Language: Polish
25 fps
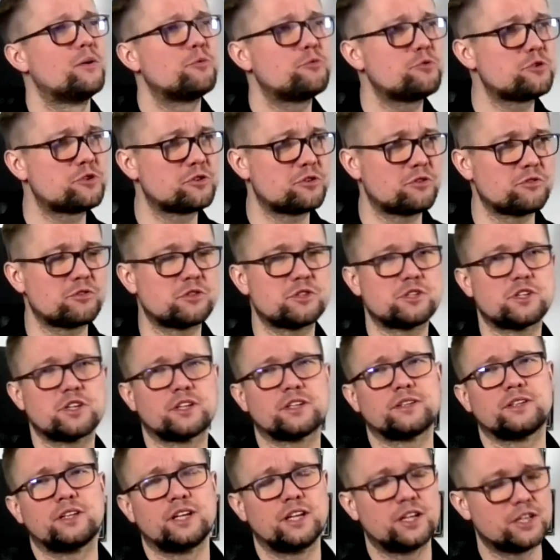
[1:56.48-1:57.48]

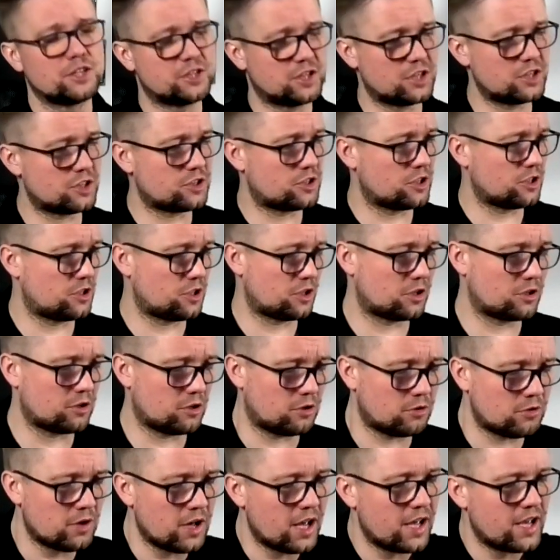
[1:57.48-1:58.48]
Usiądźcie, cieszcie się
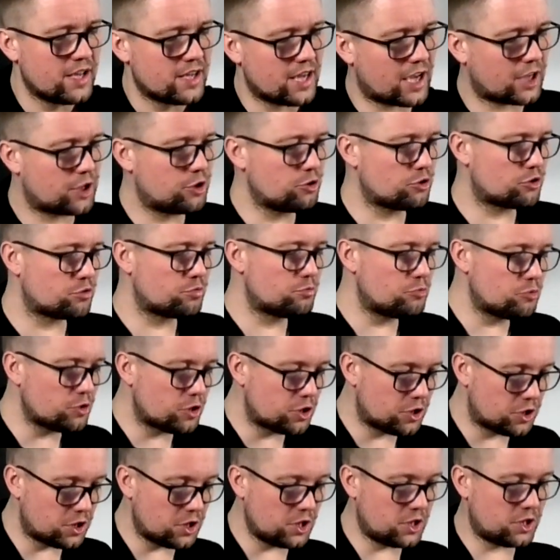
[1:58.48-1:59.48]
grą. Jak już
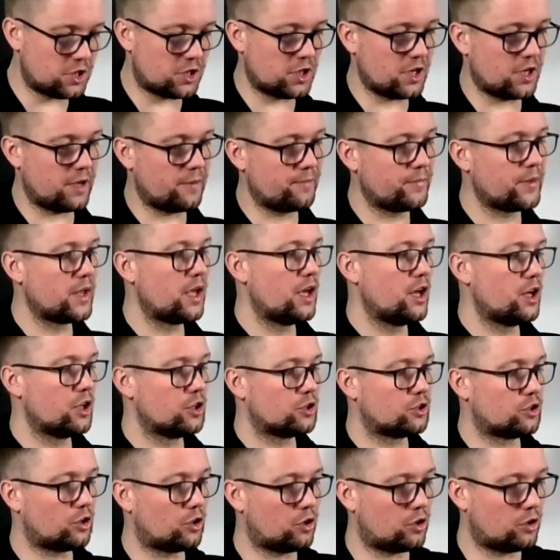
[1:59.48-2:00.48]
musicie,
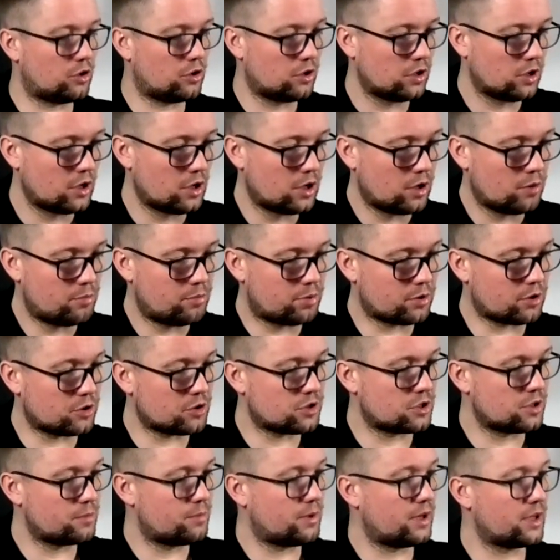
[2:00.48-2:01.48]
to
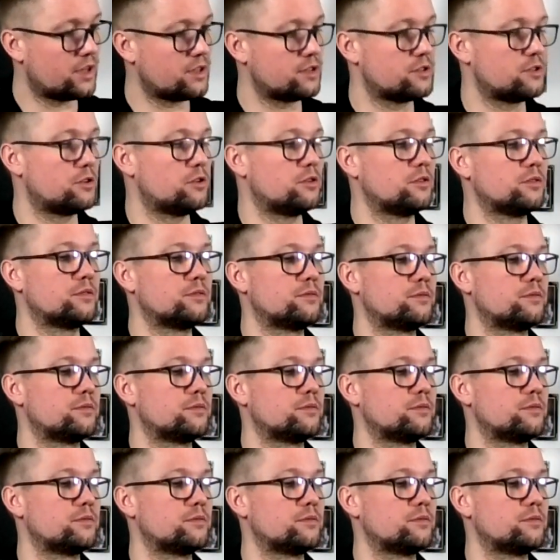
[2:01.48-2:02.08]
proszę bardzo,